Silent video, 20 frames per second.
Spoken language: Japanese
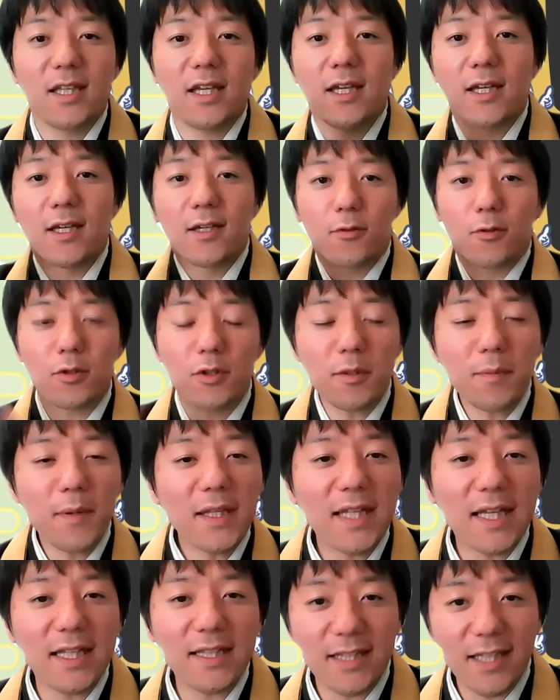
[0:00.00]
で、言
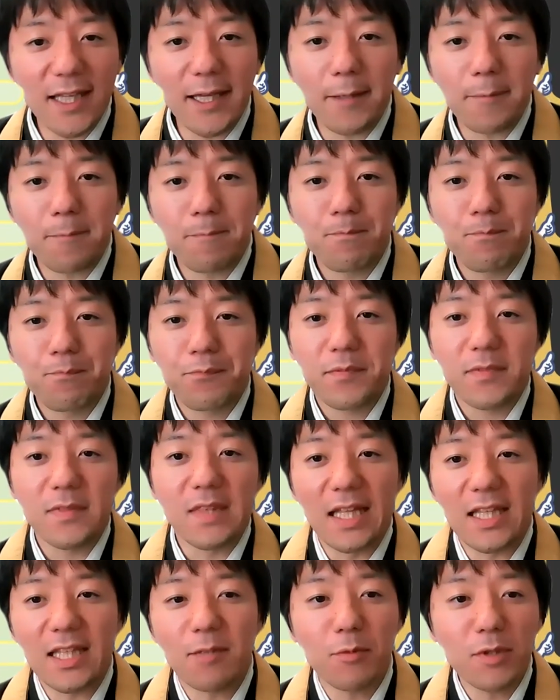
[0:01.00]
葉なんて
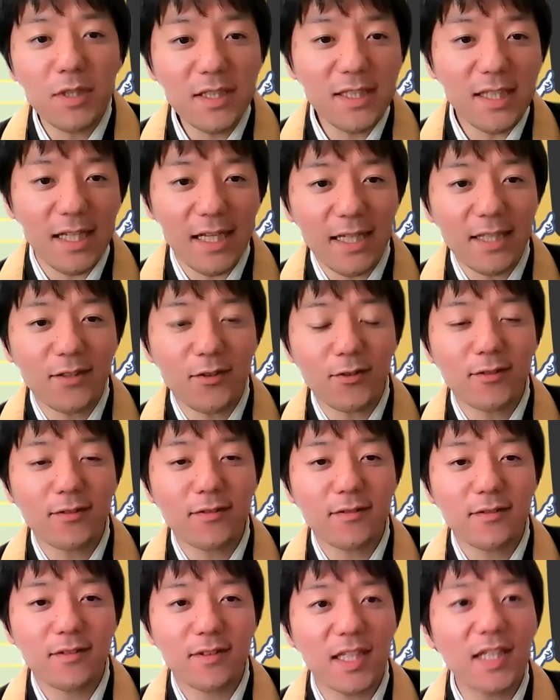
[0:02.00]
何でもいいんじゃないのっ
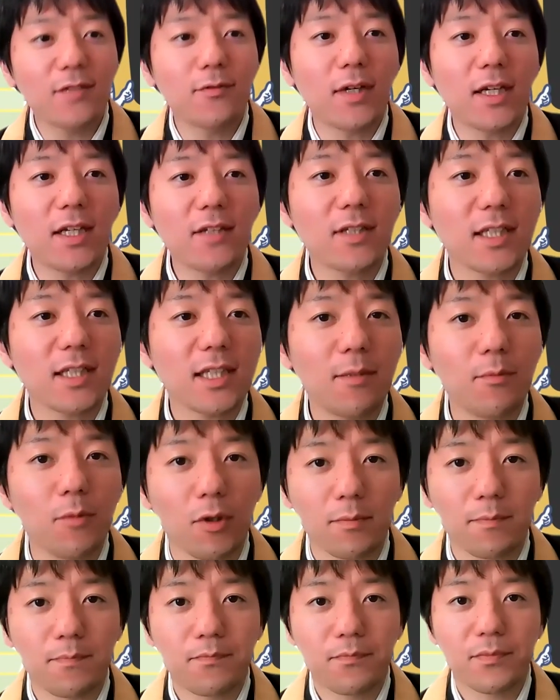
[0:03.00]
て言われる方
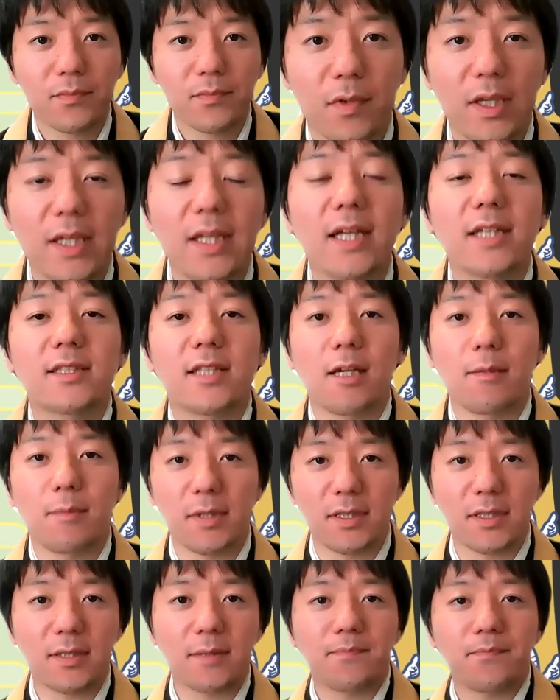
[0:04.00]
もいらっしゃい
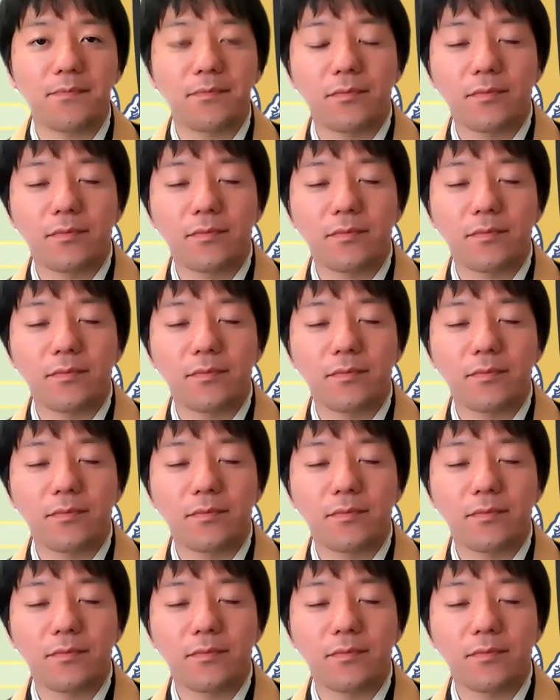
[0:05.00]
ます。